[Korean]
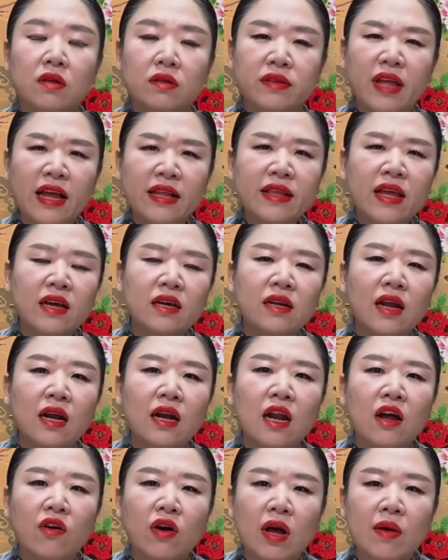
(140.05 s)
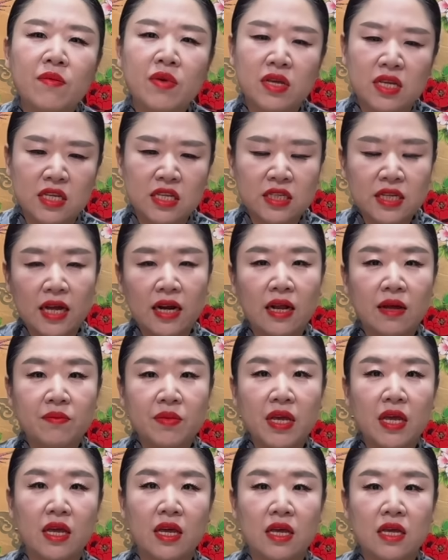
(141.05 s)
탄핵을 하려고 하면 이
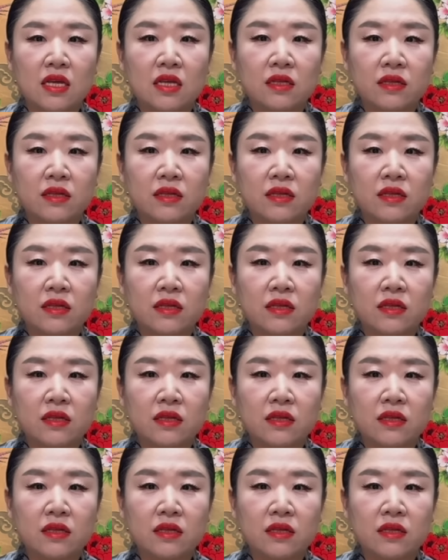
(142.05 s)
사람이